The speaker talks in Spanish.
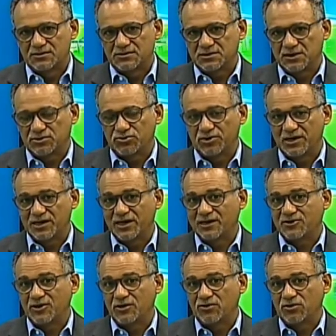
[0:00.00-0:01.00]
Sector
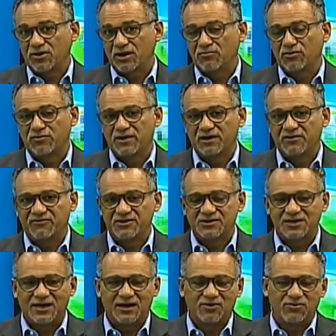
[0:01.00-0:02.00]
eléctrico, que es muy
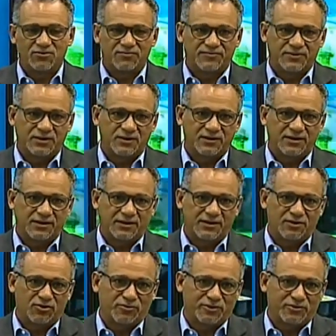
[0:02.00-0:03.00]
beneficiado,
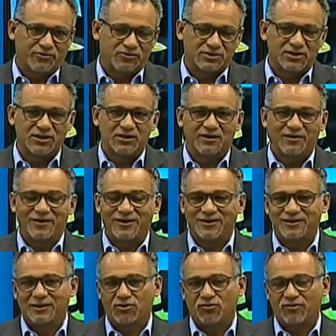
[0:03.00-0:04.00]
energía no producida,
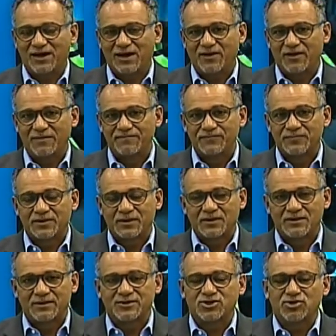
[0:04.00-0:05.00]
energía cobrada.
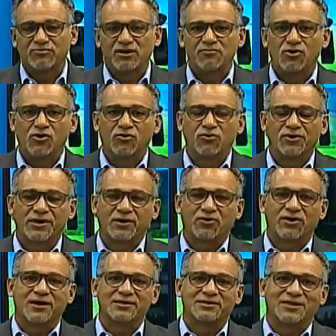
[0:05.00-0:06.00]
Y eso mismo ocurre
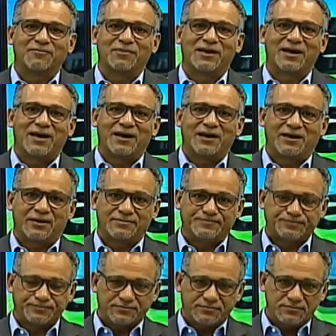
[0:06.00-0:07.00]
con este peaje.
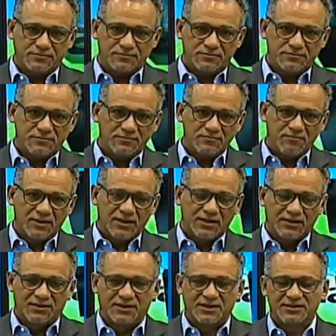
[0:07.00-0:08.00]

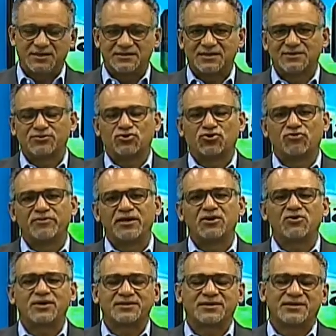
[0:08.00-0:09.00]
Desde Santo
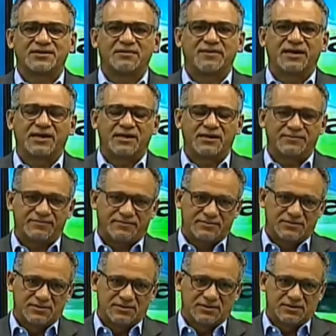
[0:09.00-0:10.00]
Domingo hasta Samaná
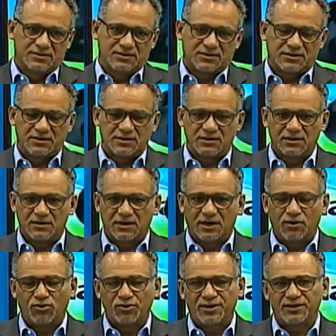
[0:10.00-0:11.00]
se
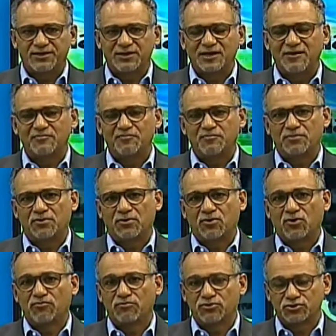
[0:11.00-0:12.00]
ahorra tiempo,
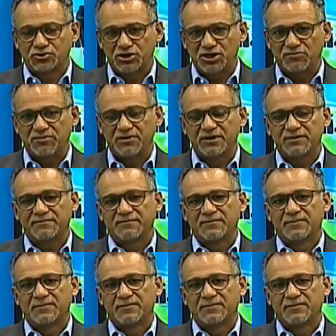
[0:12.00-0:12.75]
combustible,